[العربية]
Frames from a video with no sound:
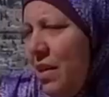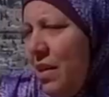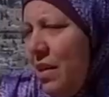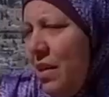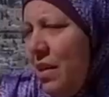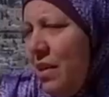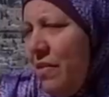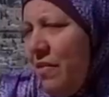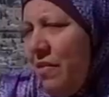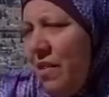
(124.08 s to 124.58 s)

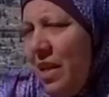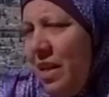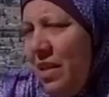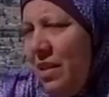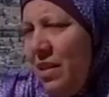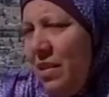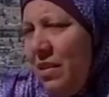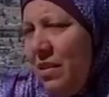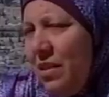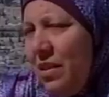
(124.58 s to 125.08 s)
فاحنا
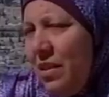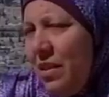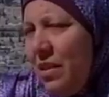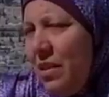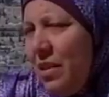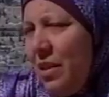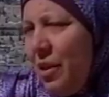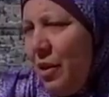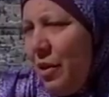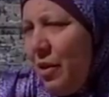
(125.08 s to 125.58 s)
طلعنا
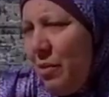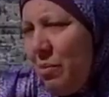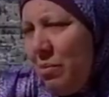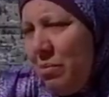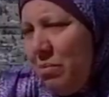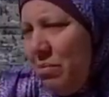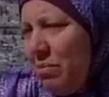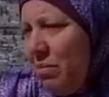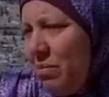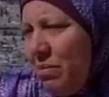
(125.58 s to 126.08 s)
هيك
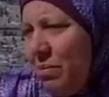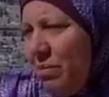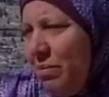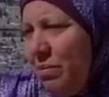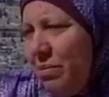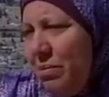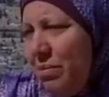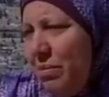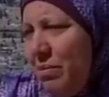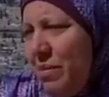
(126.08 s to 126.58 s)
ما
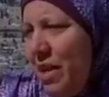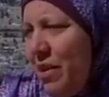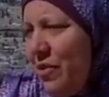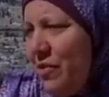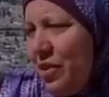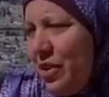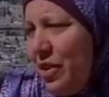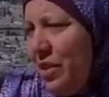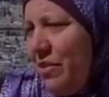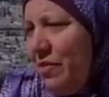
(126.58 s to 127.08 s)
بعرفش
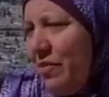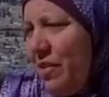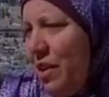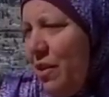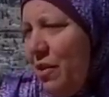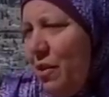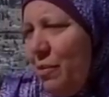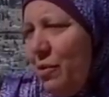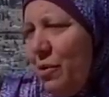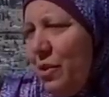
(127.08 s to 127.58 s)
كيف كان
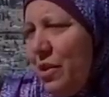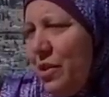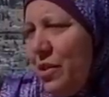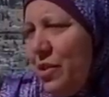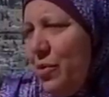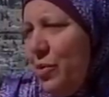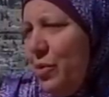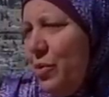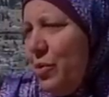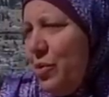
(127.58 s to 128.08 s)
ابوها
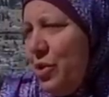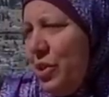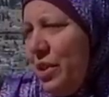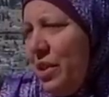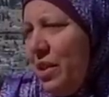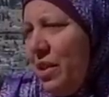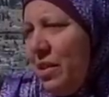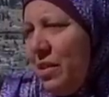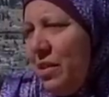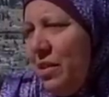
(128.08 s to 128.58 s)
يسوق شتاء
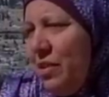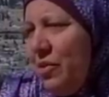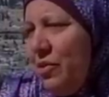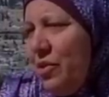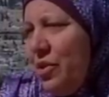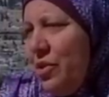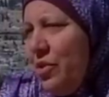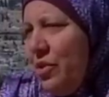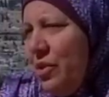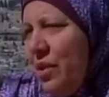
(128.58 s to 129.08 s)
كثير وشي
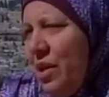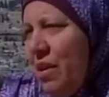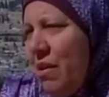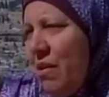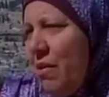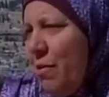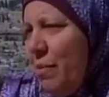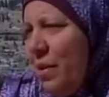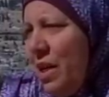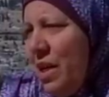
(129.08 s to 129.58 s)
رحنا على
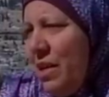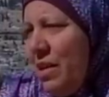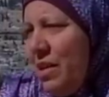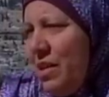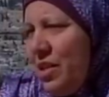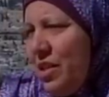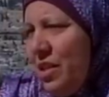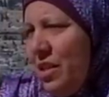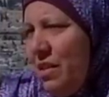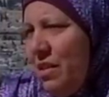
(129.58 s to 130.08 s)
الرام ما لقيناش
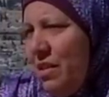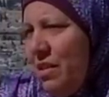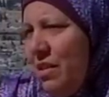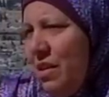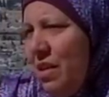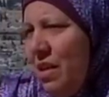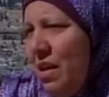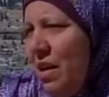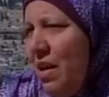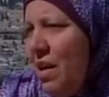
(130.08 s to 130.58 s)
حدا
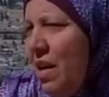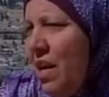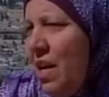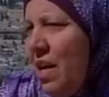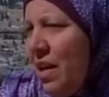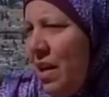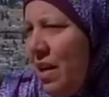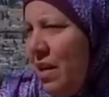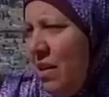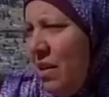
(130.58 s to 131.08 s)
انا
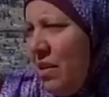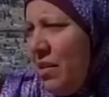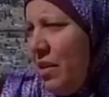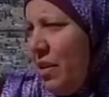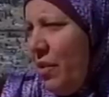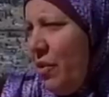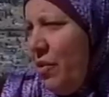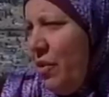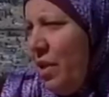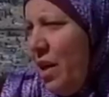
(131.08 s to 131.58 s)
كان أكثر
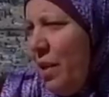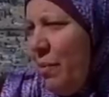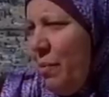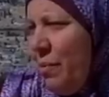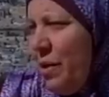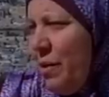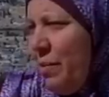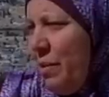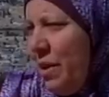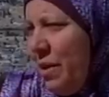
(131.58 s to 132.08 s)
كل
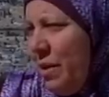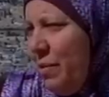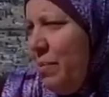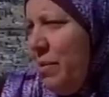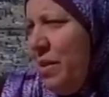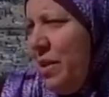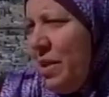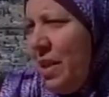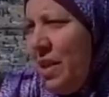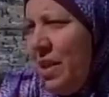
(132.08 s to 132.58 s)
همي بين
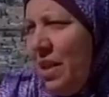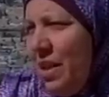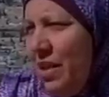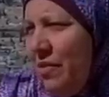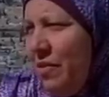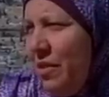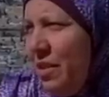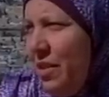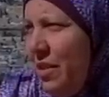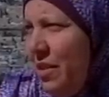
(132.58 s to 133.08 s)
ابني يعني
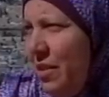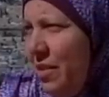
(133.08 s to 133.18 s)
حفيدي